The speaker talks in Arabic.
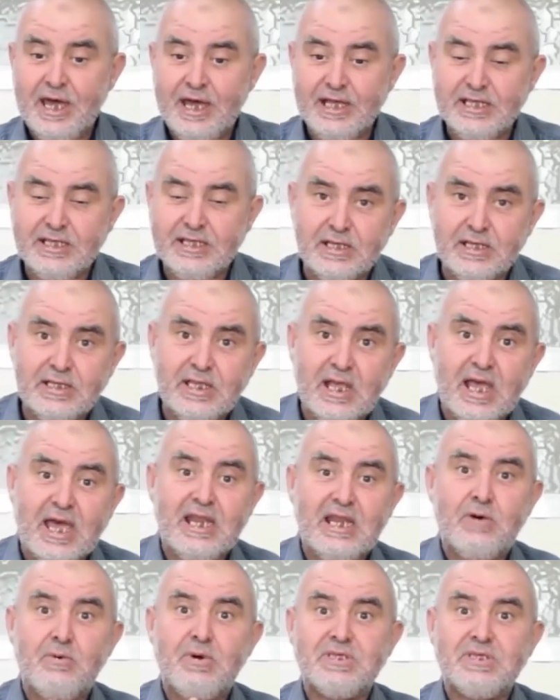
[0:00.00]
حيت
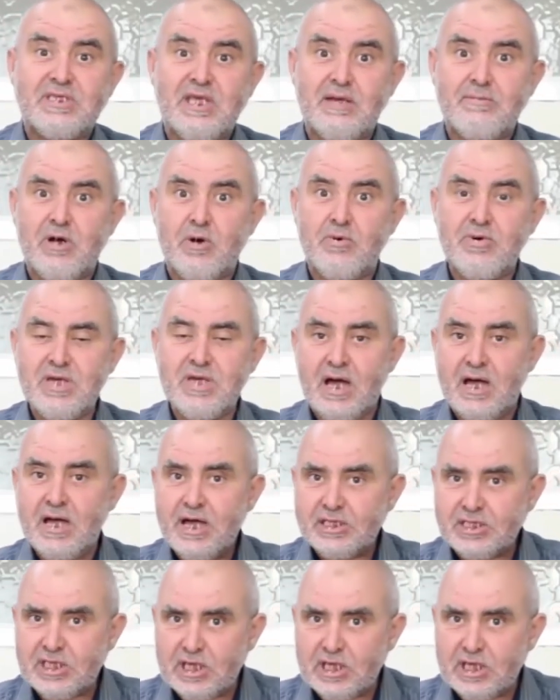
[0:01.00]
القنوات الدمويه